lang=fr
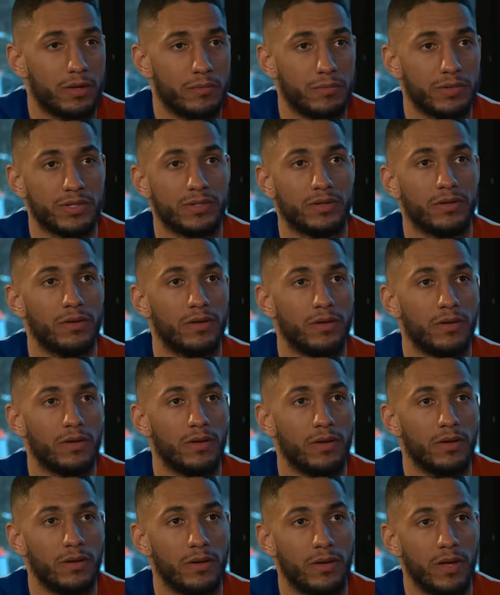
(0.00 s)
Parce que euh,
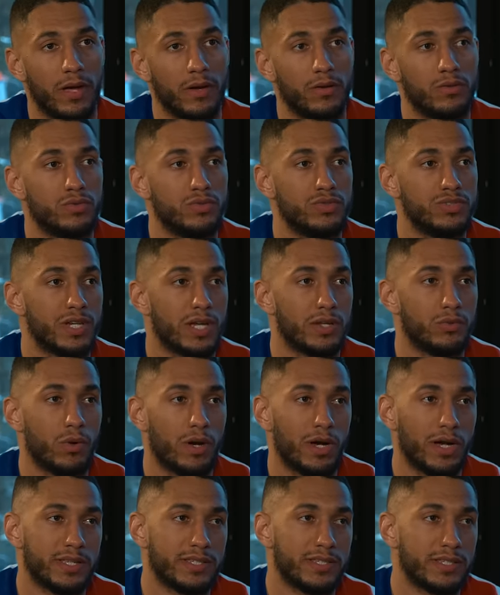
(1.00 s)
un coup j'ai un
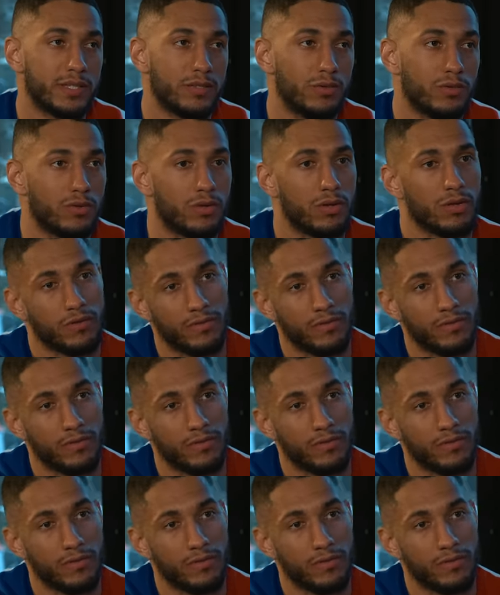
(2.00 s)
doigt cassé, donc euh,